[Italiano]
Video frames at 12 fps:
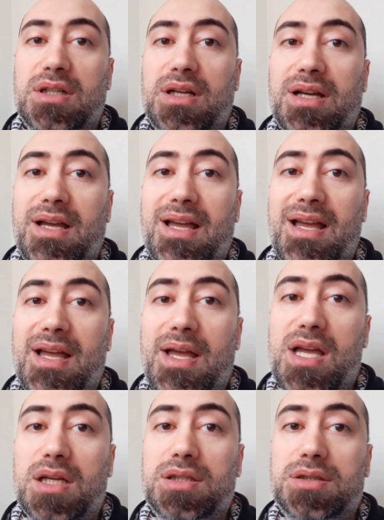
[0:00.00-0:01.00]

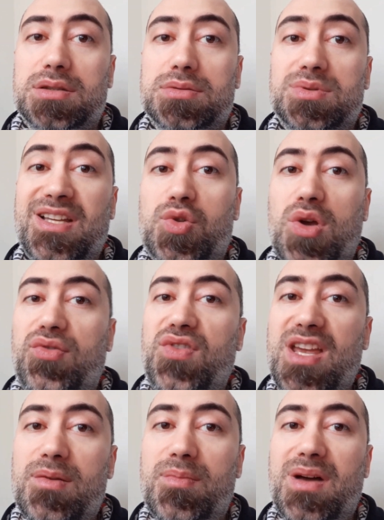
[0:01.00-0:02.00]
eh, nei suoi
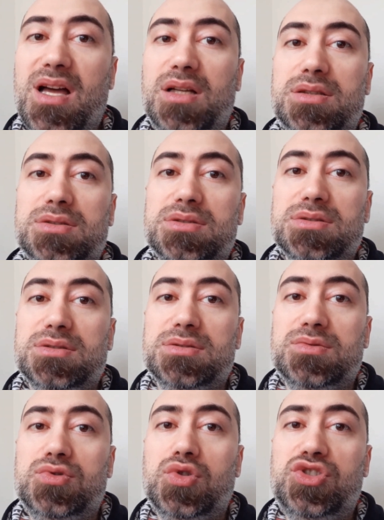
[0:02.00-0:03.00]
film
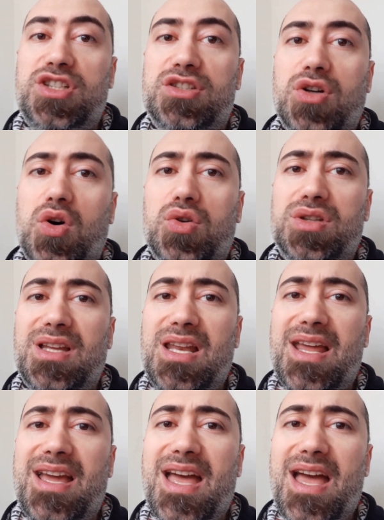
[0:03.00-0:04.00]
non ci sono
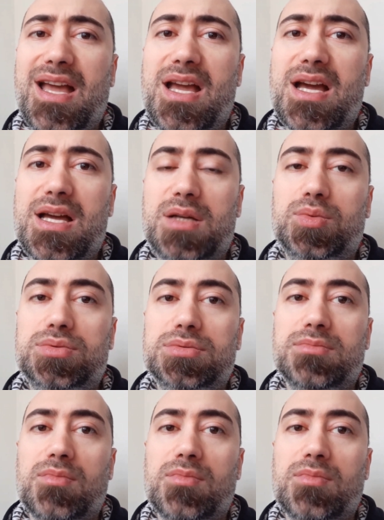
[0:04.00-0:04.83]
delle gag